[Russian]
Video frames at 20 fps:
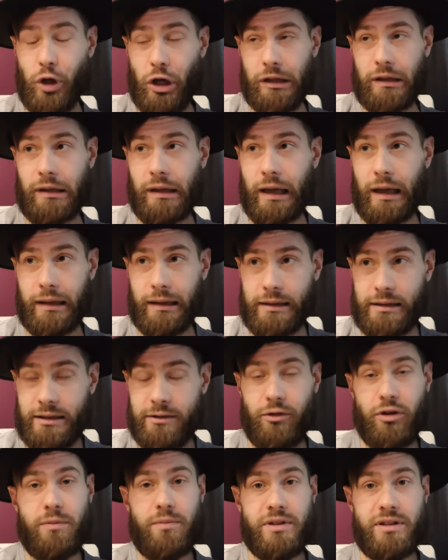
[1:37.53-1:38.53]
ну, это ладно,
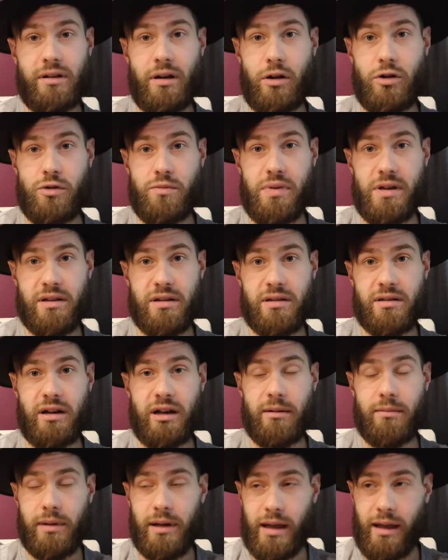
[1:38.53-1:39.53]
сегодня постараюсь без
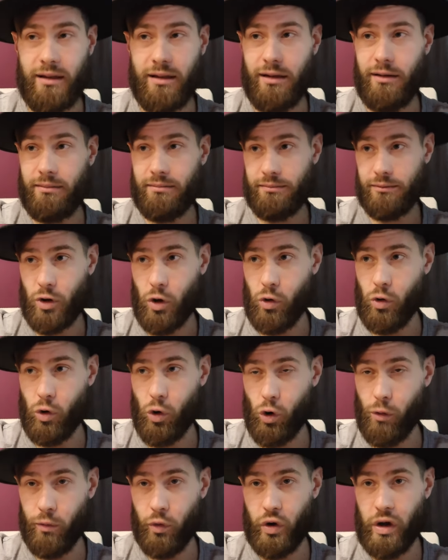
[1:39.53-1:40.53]
оскорблений, но no
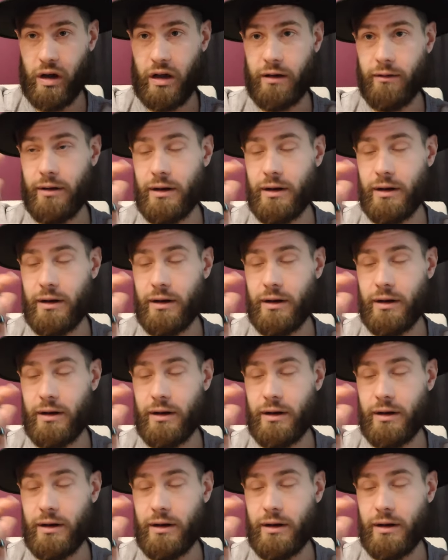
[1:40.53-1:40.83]
хому, как